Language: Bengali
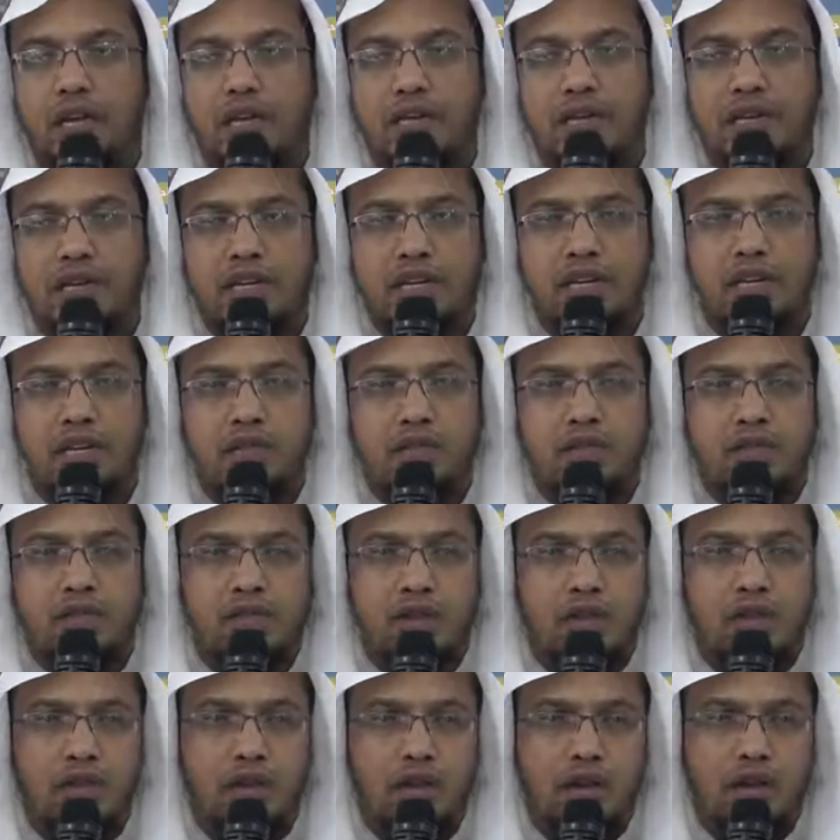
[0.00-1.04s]
নবী করিম
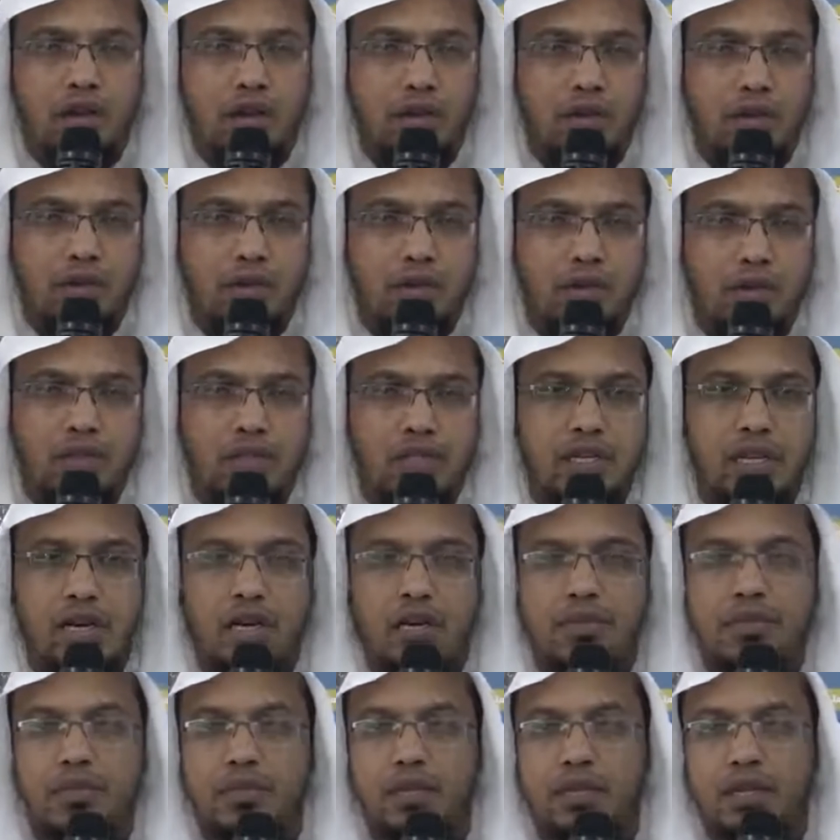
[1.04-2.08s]
সাল্লাহ
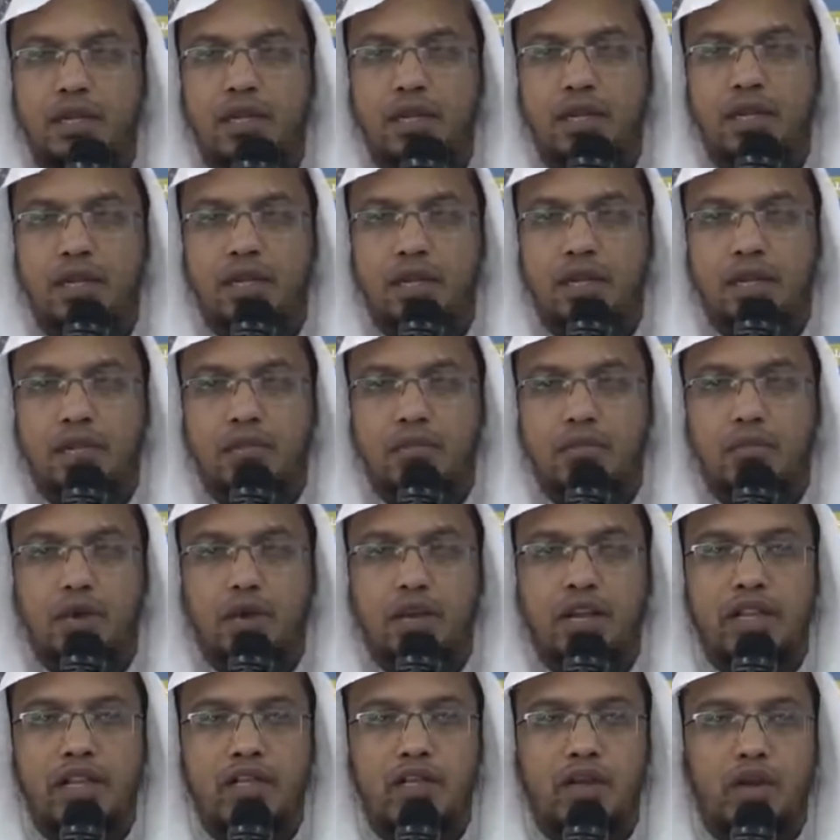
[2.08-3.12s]
আলহিহাসাল্লাম
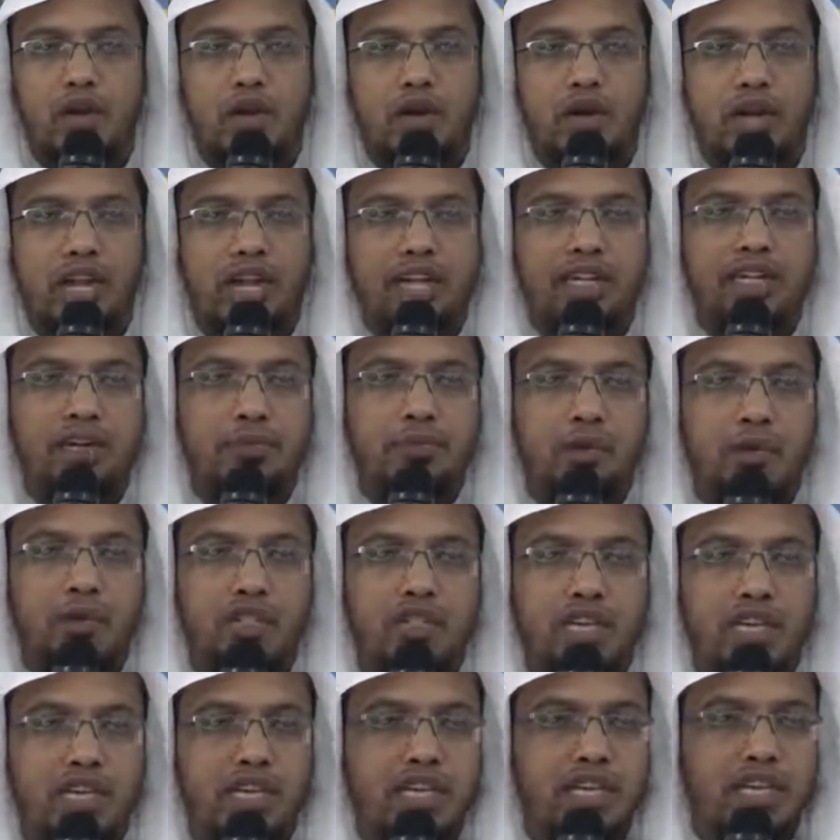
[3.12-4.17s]
বলেন তখন একটা
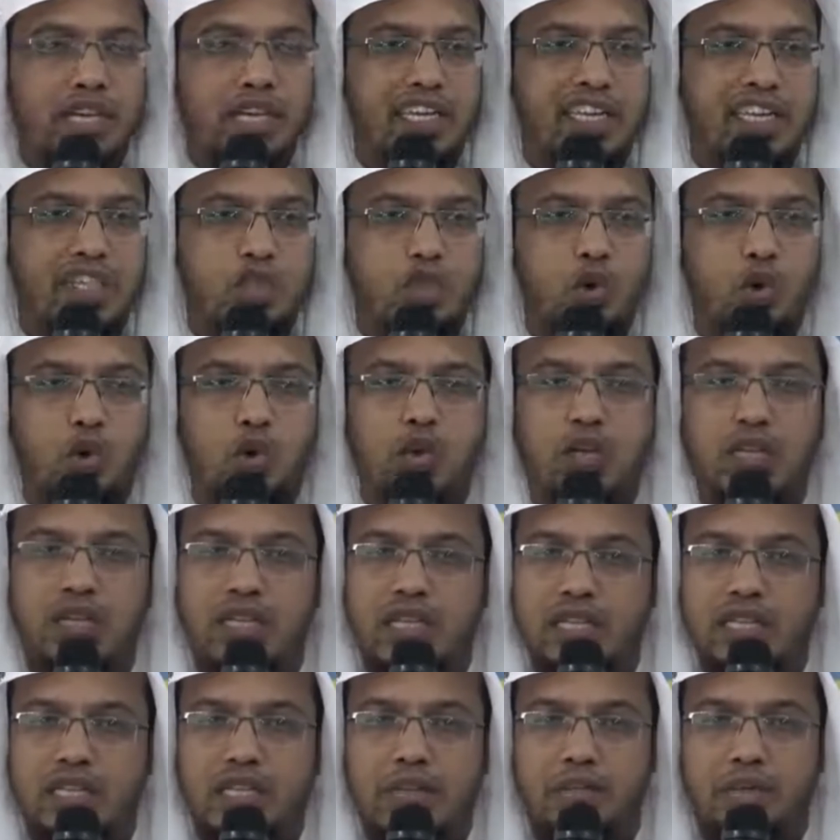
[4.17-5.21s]
পর্যায়ে গিয়ে কিছু লোককে
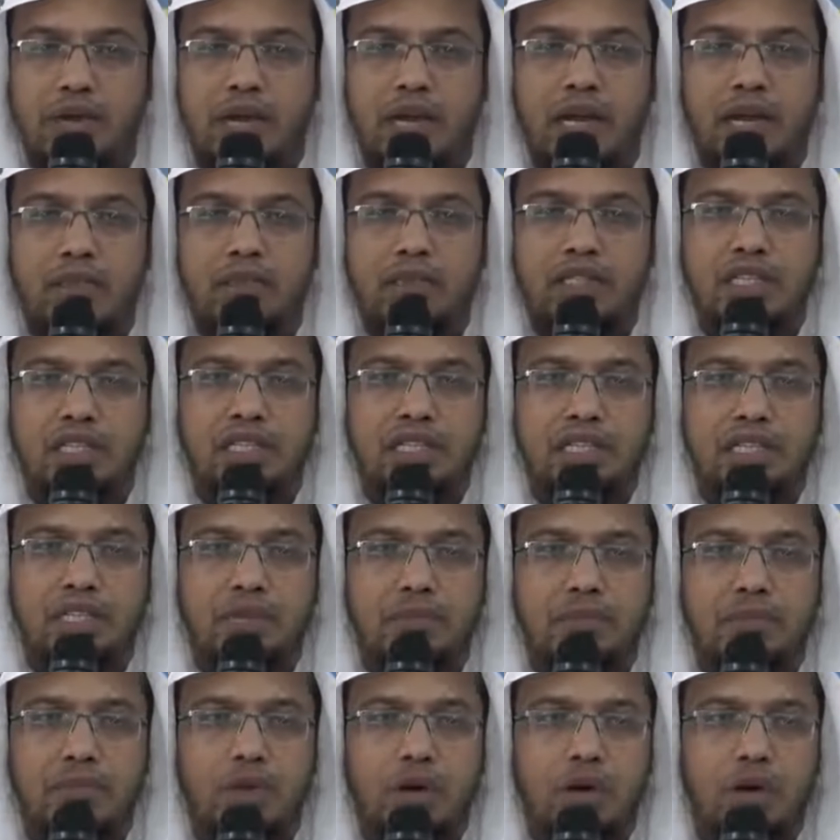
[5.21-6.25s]
দেখতে পেলাম যে তাদের
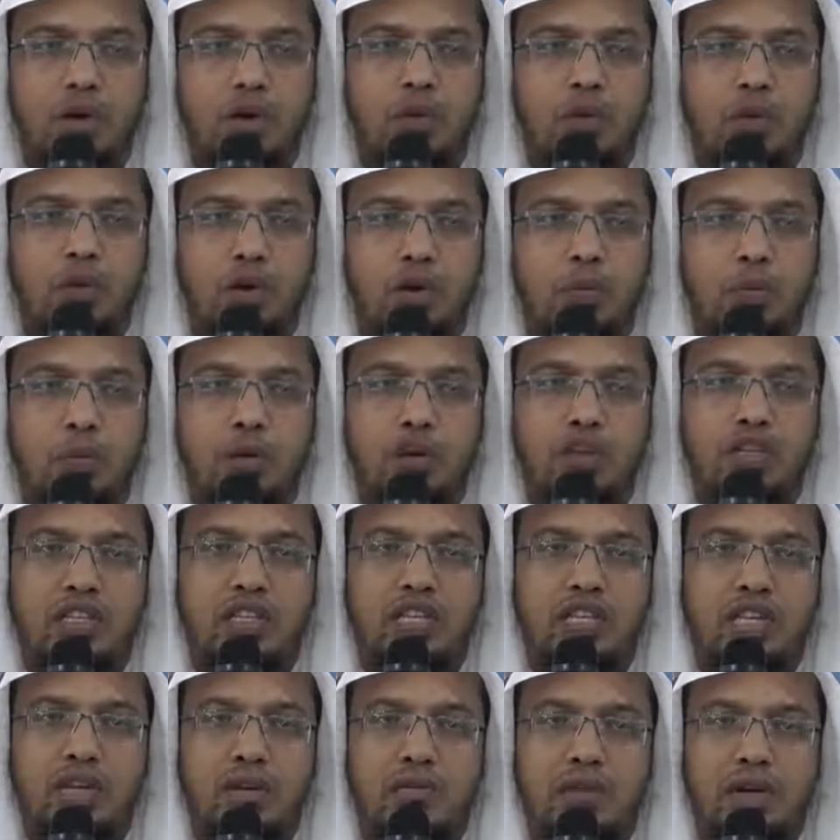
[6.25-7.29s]
পাও উপরের
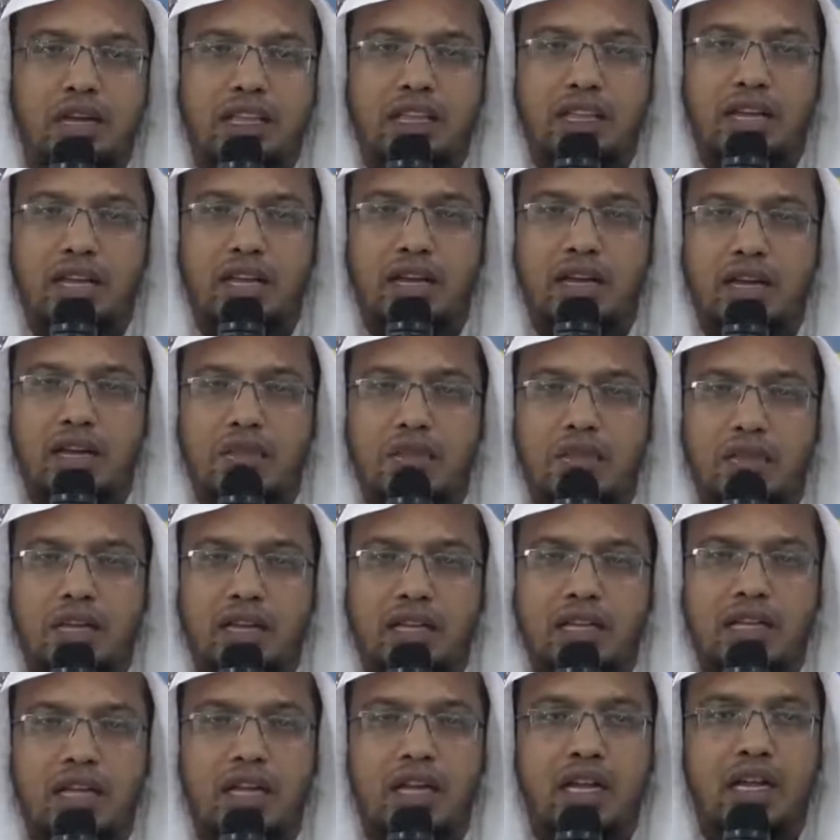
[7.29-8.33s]
দিকে বাধা
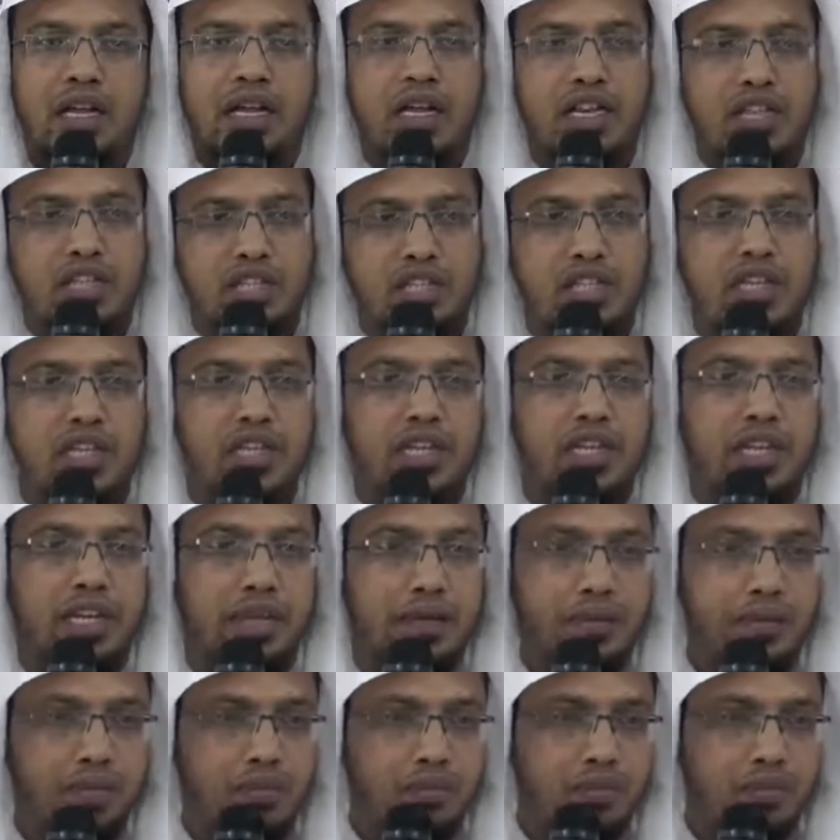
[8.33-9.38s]
মাথা নিচের দিকে